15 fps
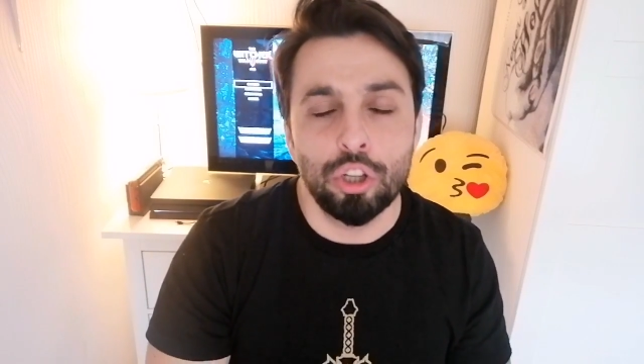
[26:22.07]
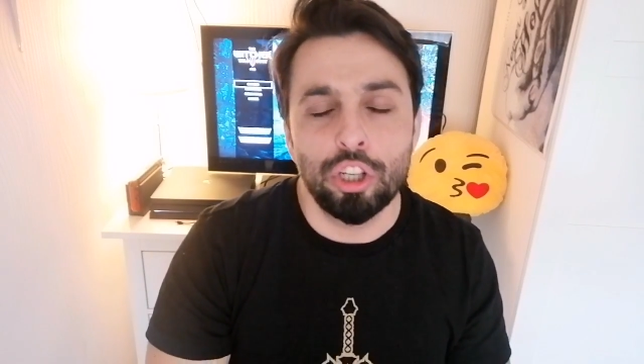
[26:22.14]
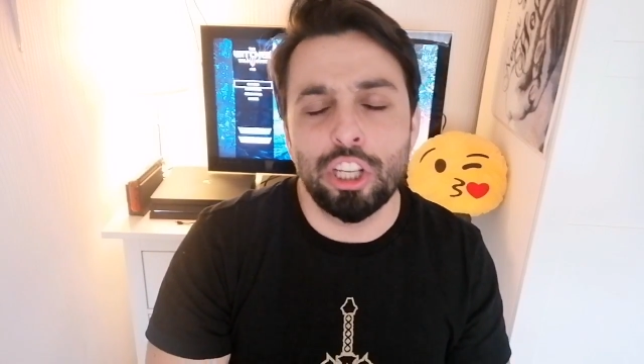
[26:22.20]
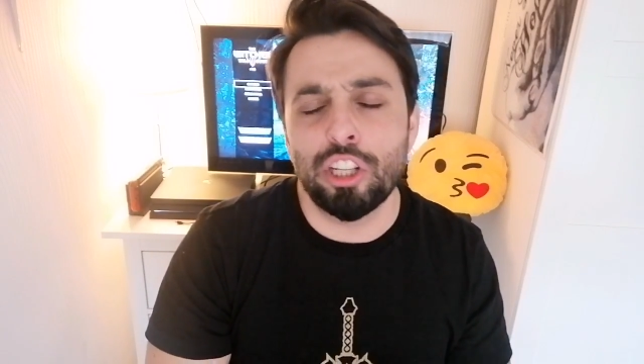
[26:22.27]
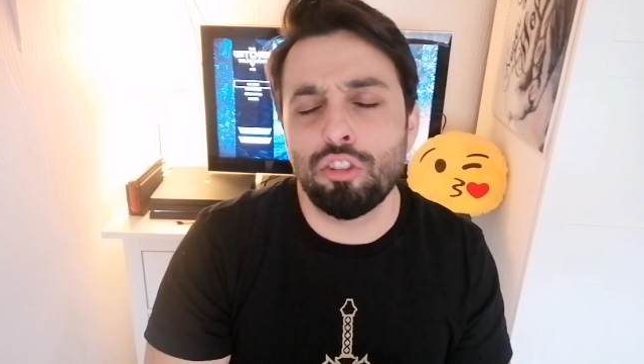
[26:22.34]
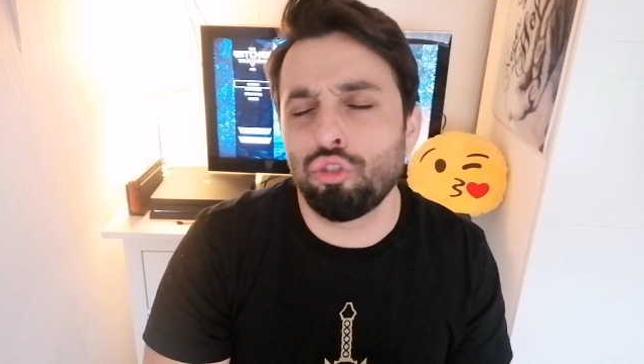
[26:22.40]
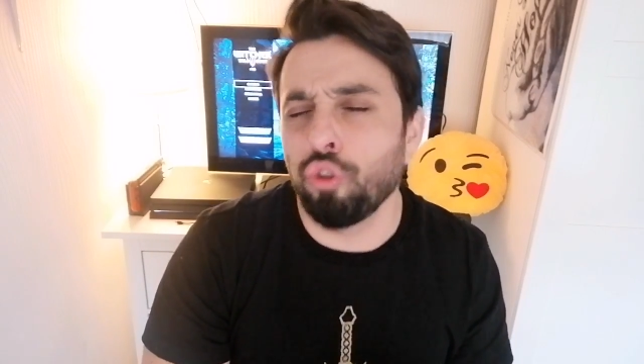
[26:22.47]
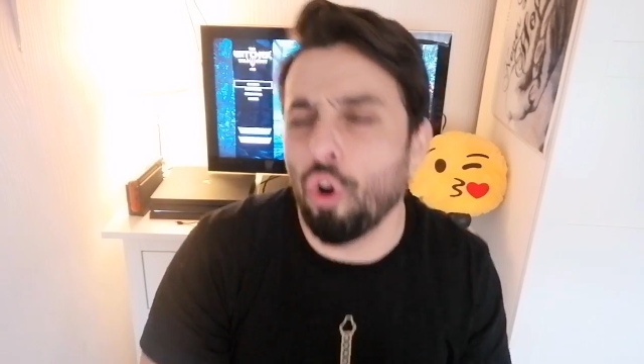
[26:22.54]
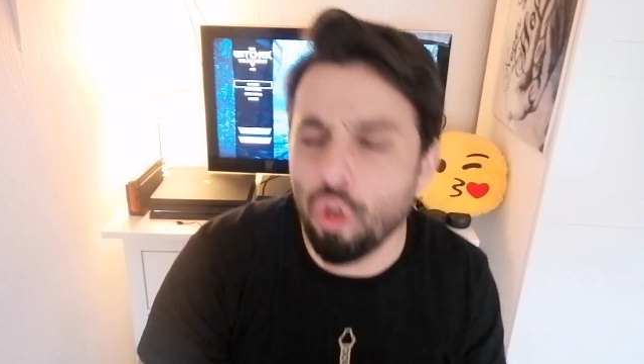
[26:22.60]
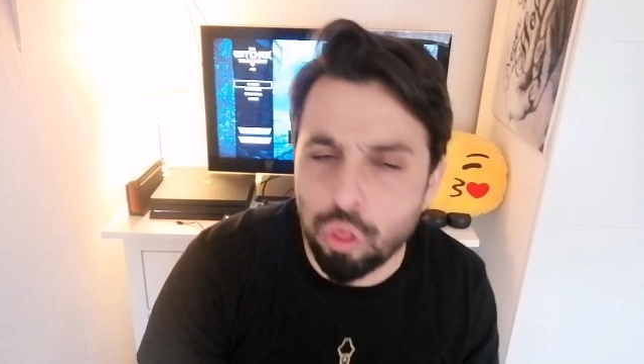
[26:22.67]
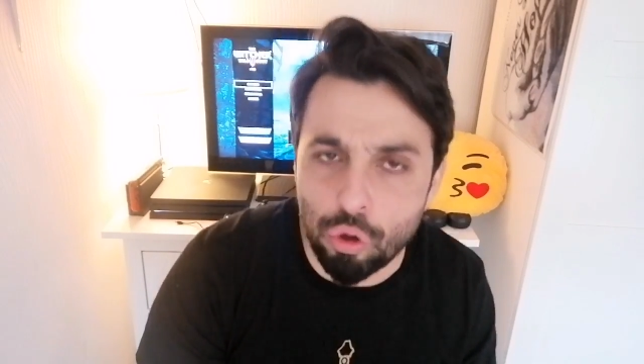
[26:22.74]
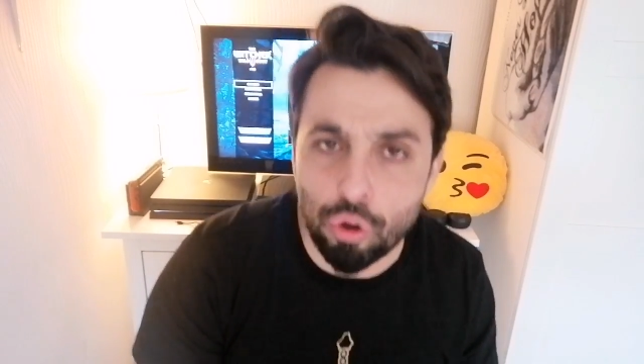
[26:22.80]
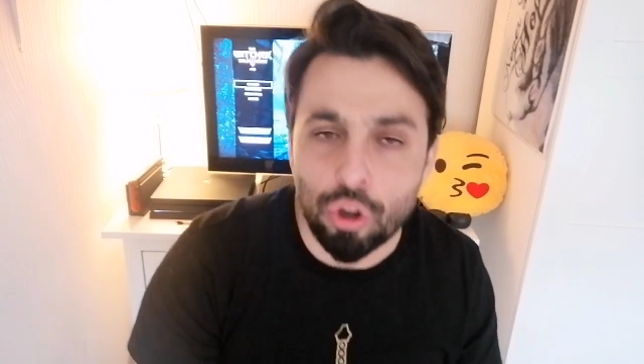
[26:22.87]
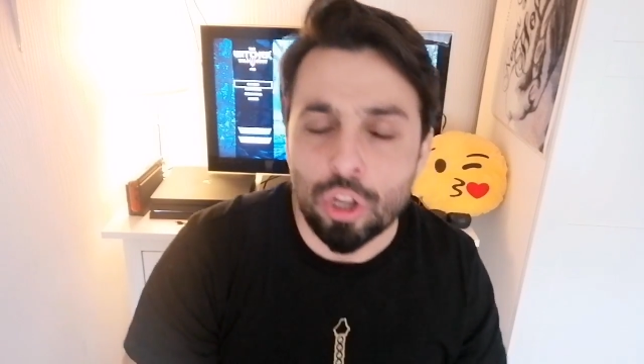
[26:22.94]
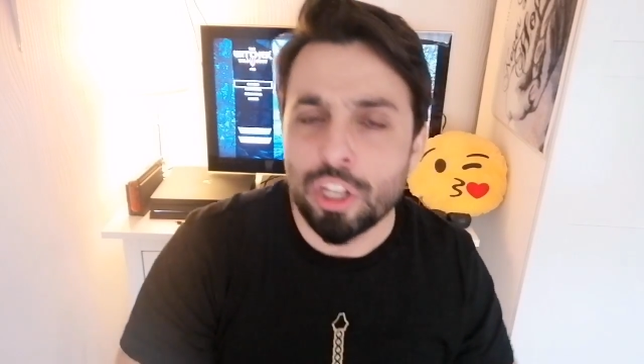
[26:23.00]
y
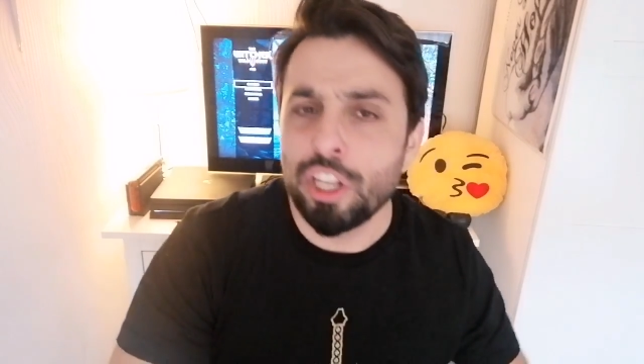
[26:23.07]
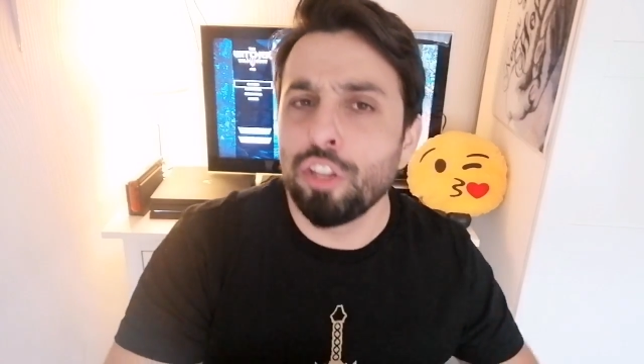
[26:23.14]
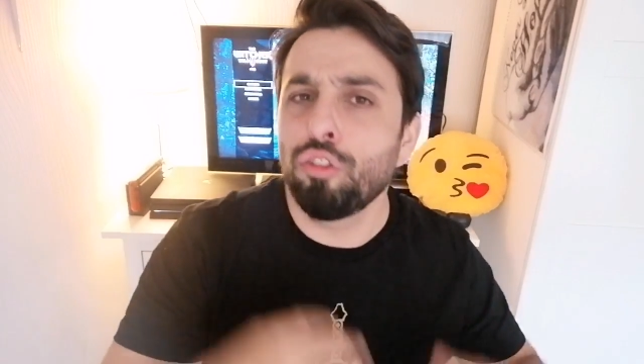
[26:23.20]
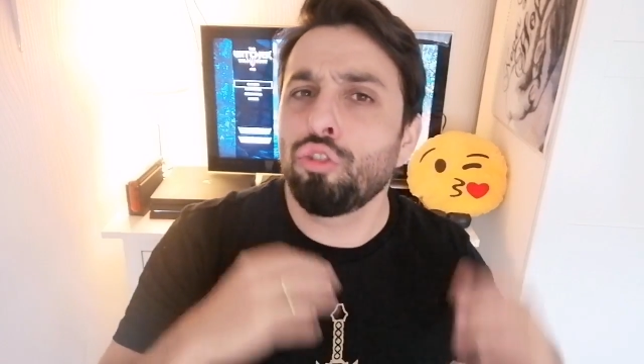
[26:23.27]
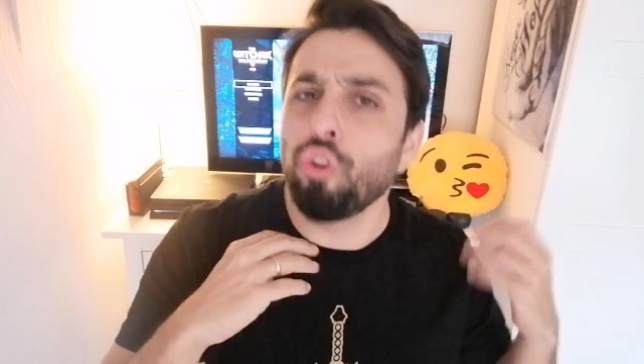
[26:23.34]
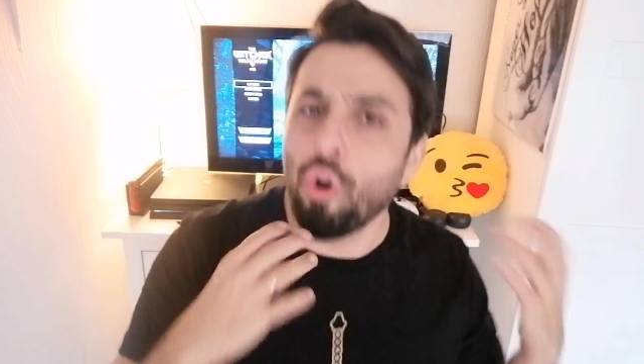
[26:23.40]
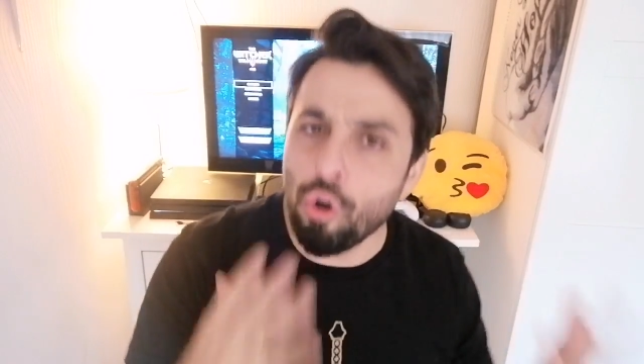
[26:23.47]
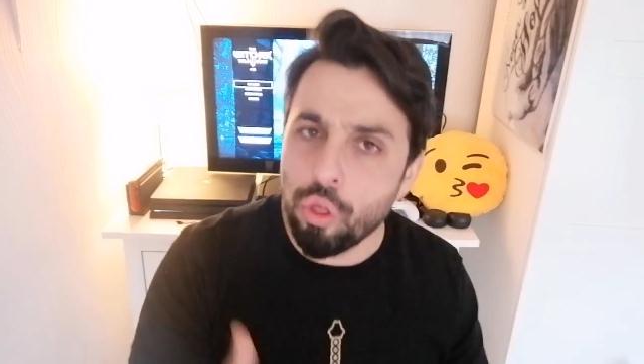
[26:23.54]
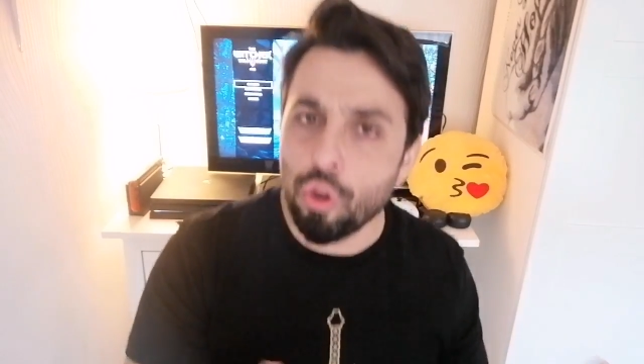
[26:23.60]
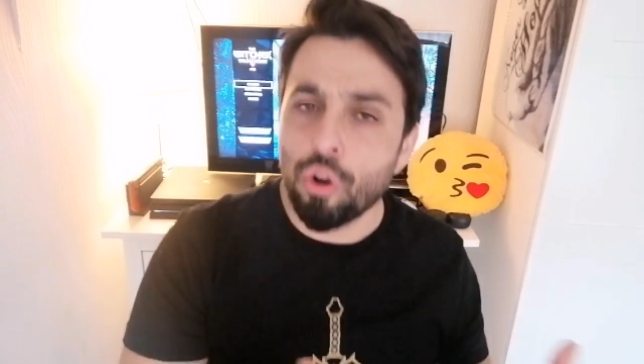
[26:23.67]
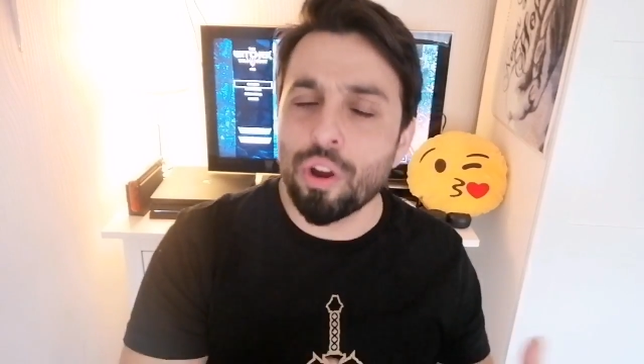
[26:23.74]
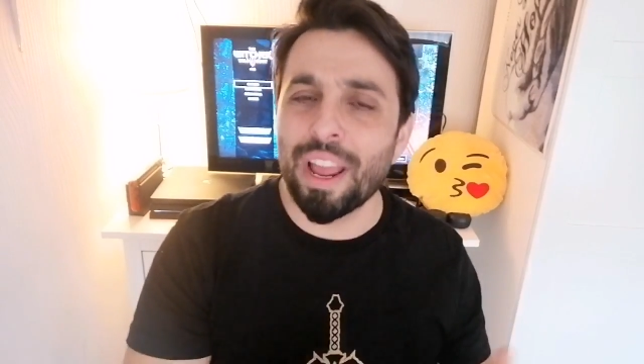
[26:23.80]
todo y todo